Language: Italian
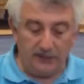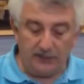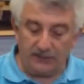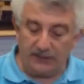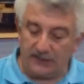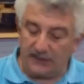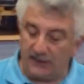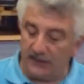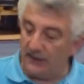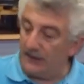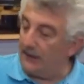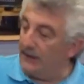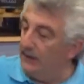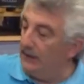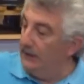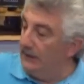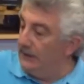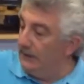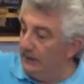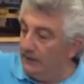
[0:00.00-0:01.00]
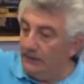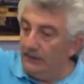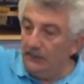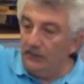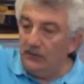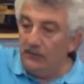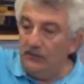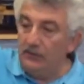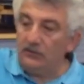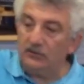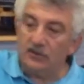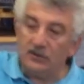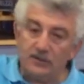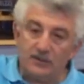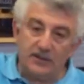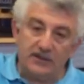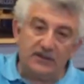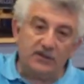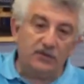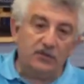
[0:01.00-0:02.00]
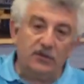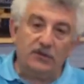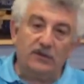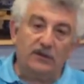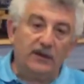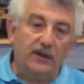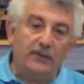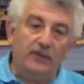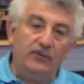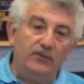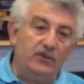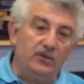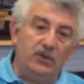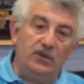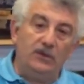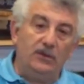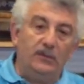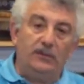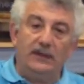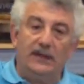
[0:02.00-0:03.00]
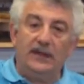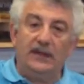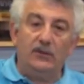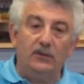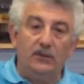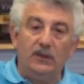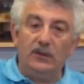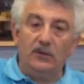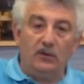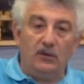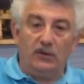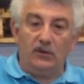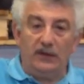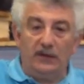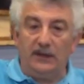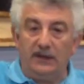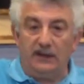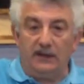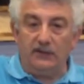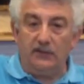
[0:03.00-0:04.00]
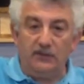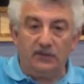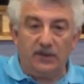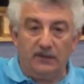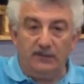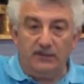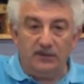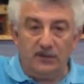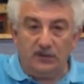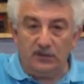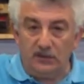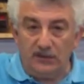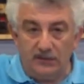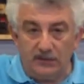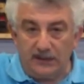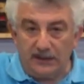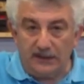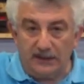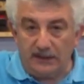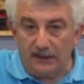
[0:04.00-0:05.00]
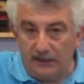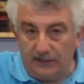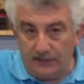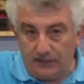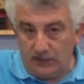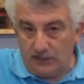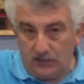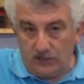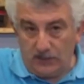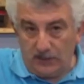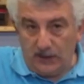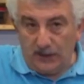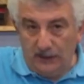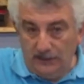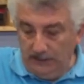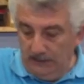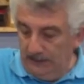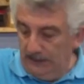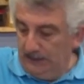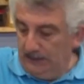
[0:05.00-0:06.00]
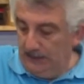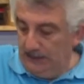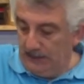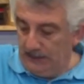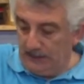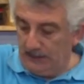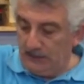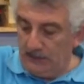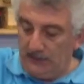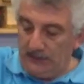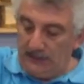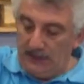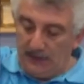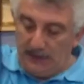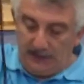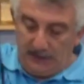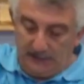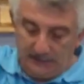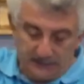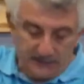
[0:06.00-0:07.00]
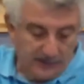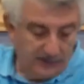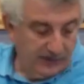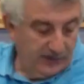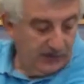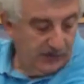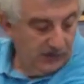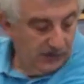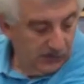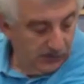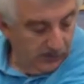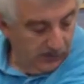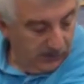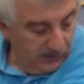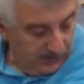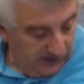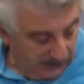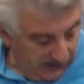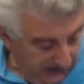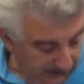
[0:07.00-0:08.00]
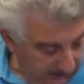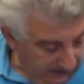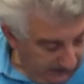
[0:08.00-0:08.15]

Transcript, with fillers: perché molto spesso ci troviamo vicino magari a una colonna e non c'è bisogno di prendere la prolunga quindi altra piccola comodità.